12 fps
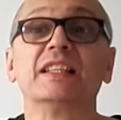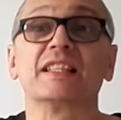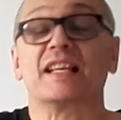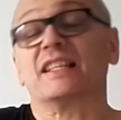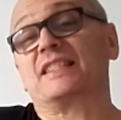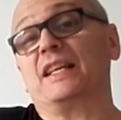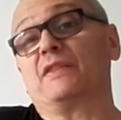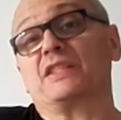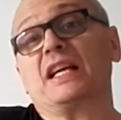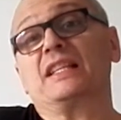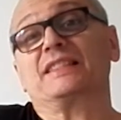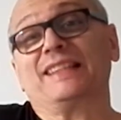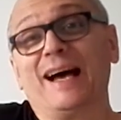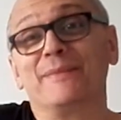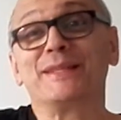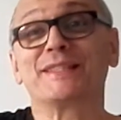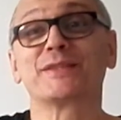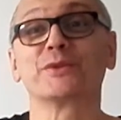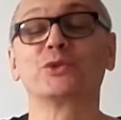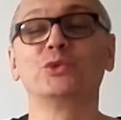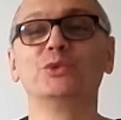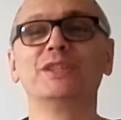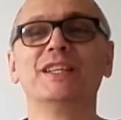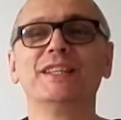Das hat sehr wahrscheinlich damit zu
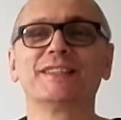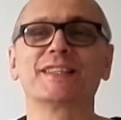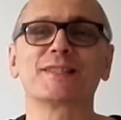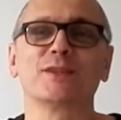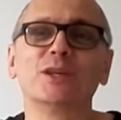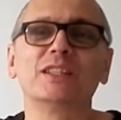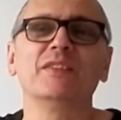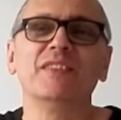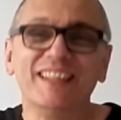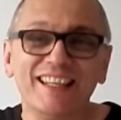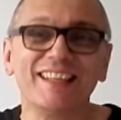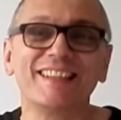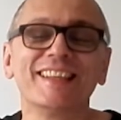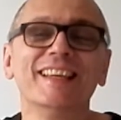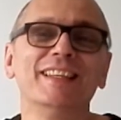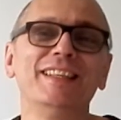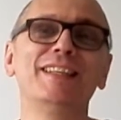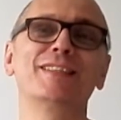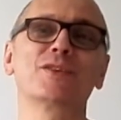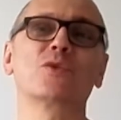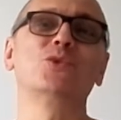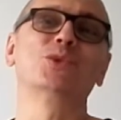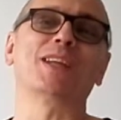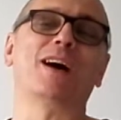tun, dass Leute wie ich nicht so
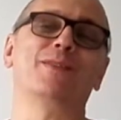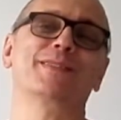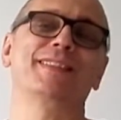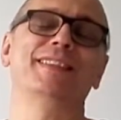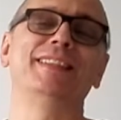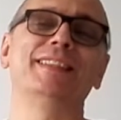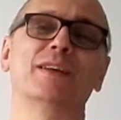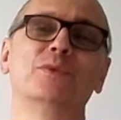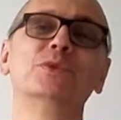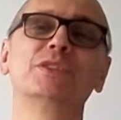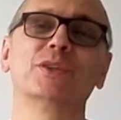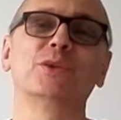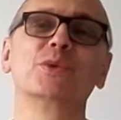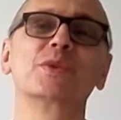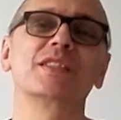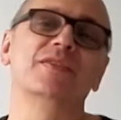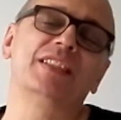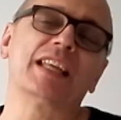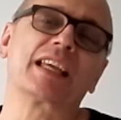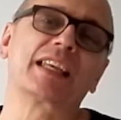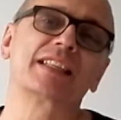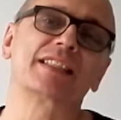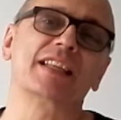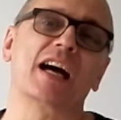gut aussehen in der Unterhose wie der
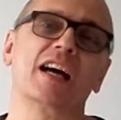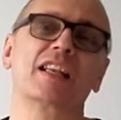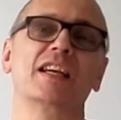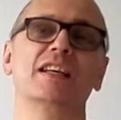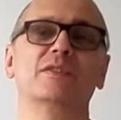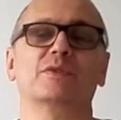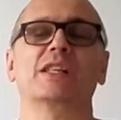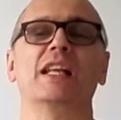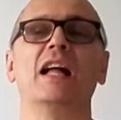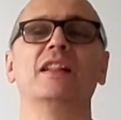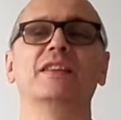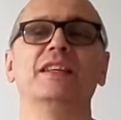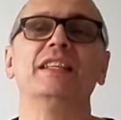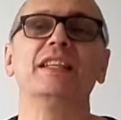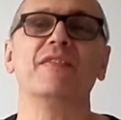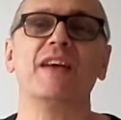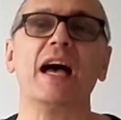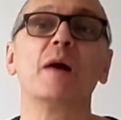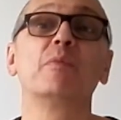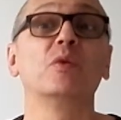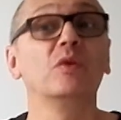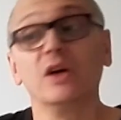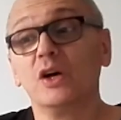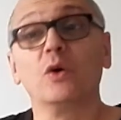Cristiano Ronaldo in der
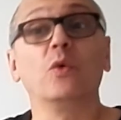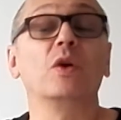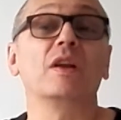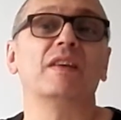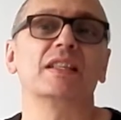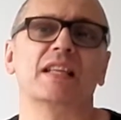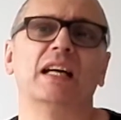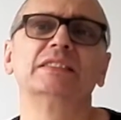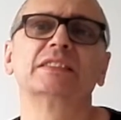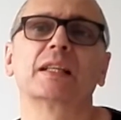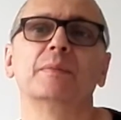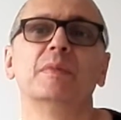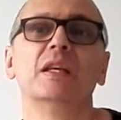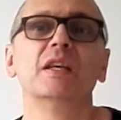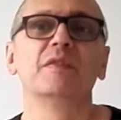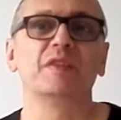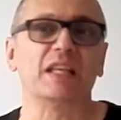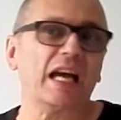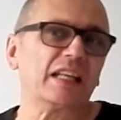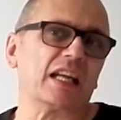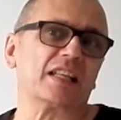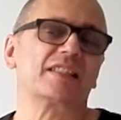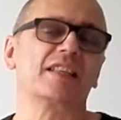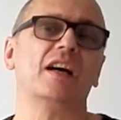Werbung oder was anderem. Vielleicht
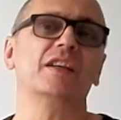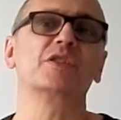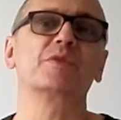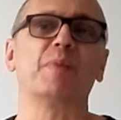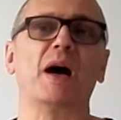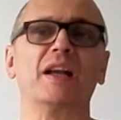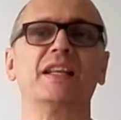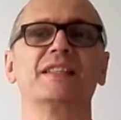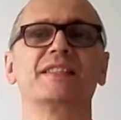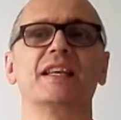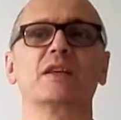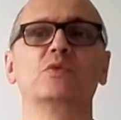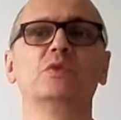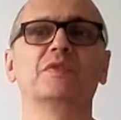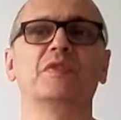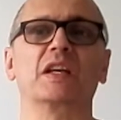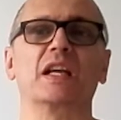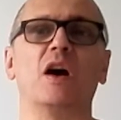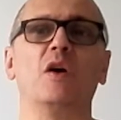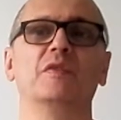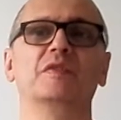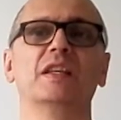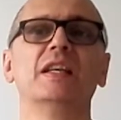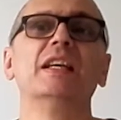hat es ja in Spanien sehr gut
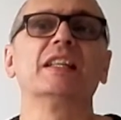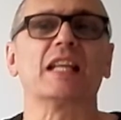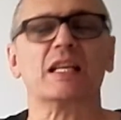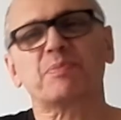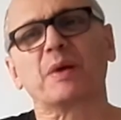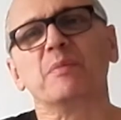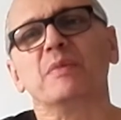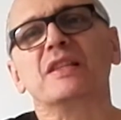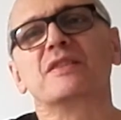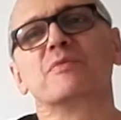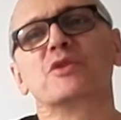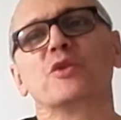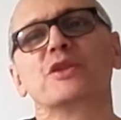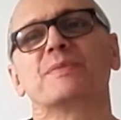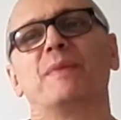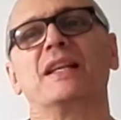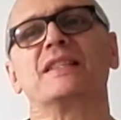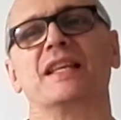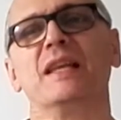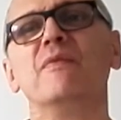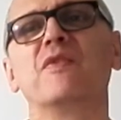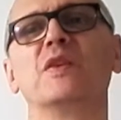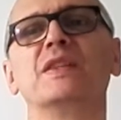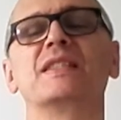verkauft. Das bringt mich zum Schluss meines
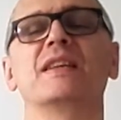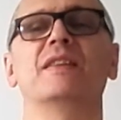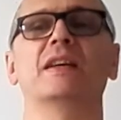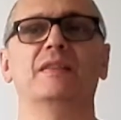Influencers dieser